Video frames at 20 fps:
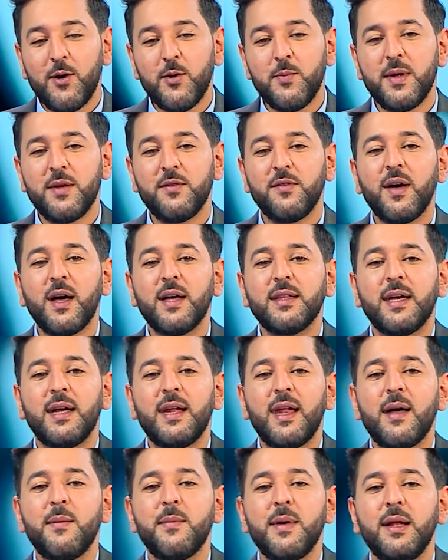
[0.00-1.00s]
او من فقد
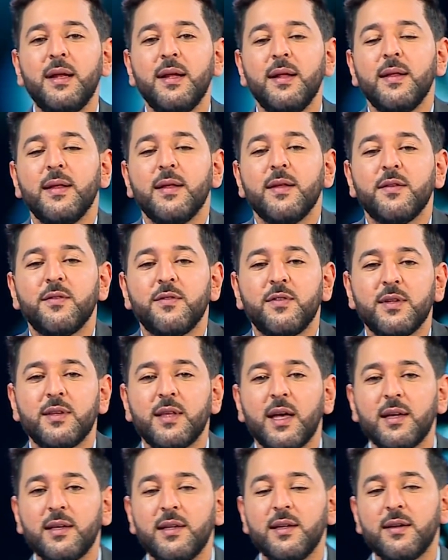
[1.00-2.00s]
الامل في
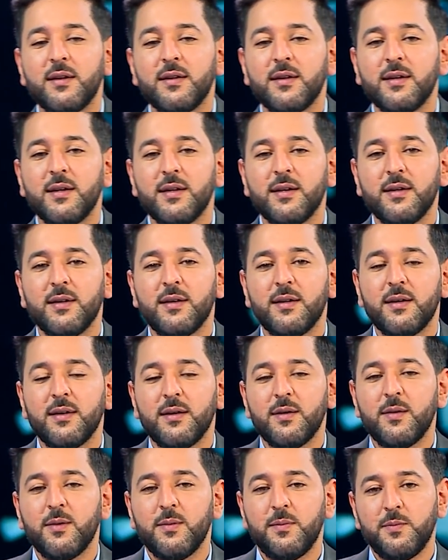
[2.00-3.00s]
تغيير آه،
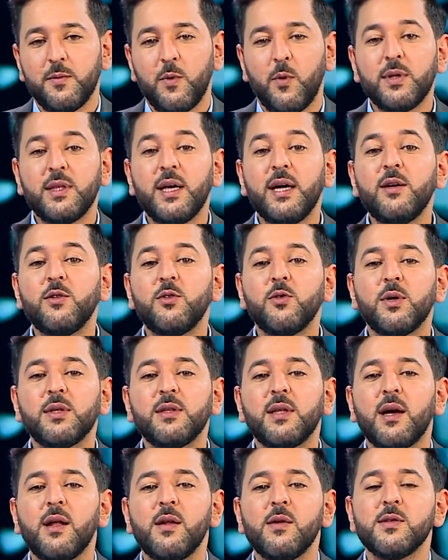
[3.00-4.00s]
وضعيته
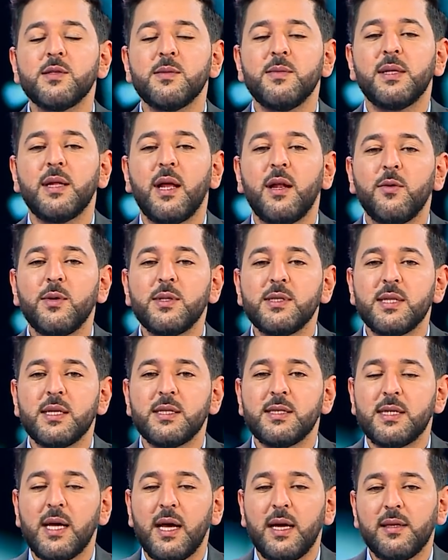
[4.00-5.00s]
والتخلص من الوزن
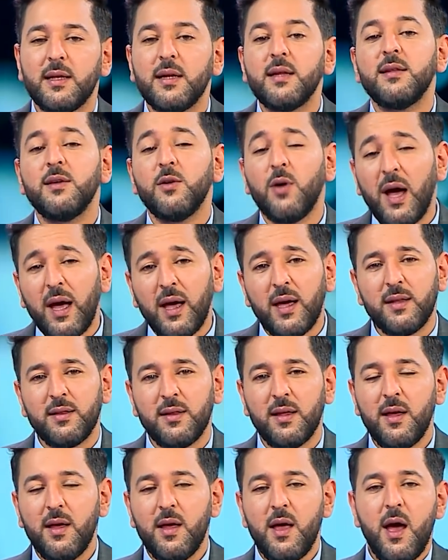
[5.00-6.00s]
الزائد الذي يعقد
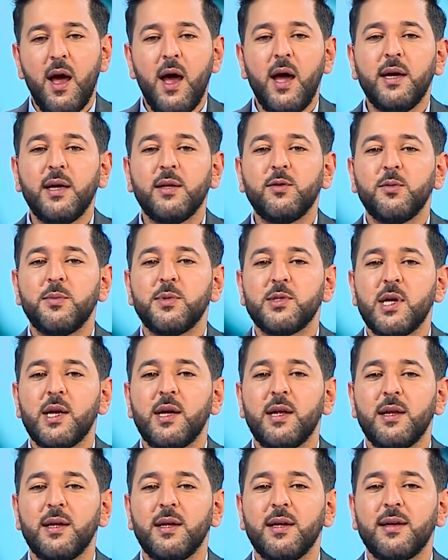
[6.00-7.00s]
حياته
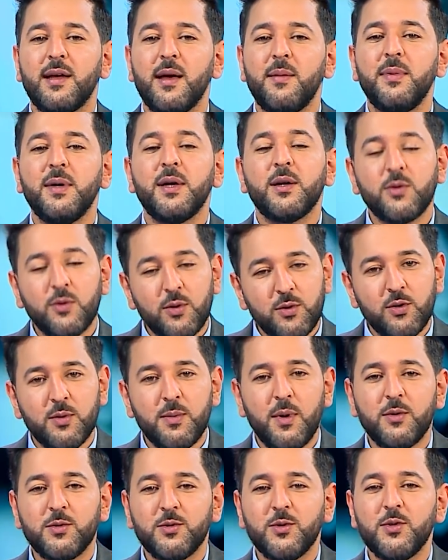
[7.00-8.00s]
بشكل كبير توتو
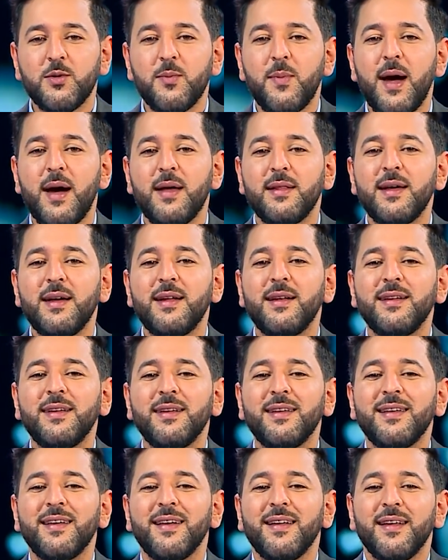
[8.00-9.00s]
موجود معنا
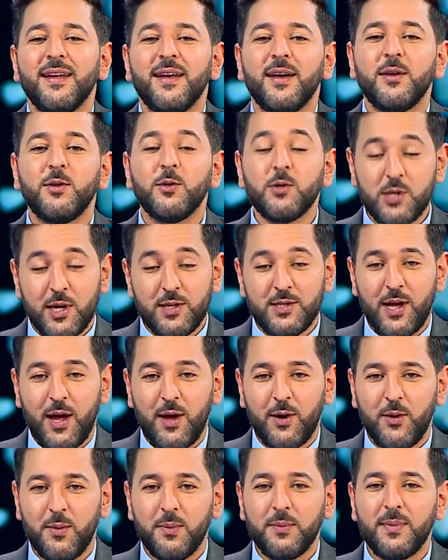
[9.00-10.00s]

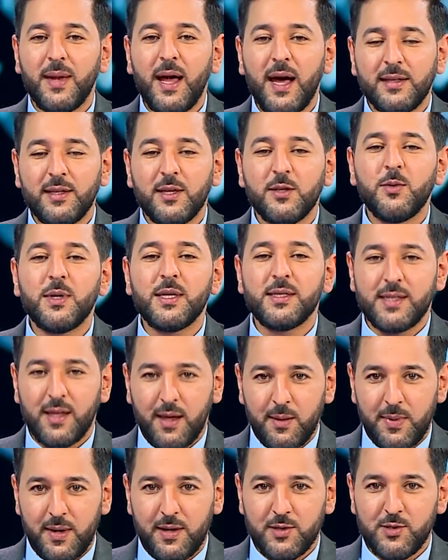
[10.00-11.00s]
ليشجعكم لحظات ونستقبل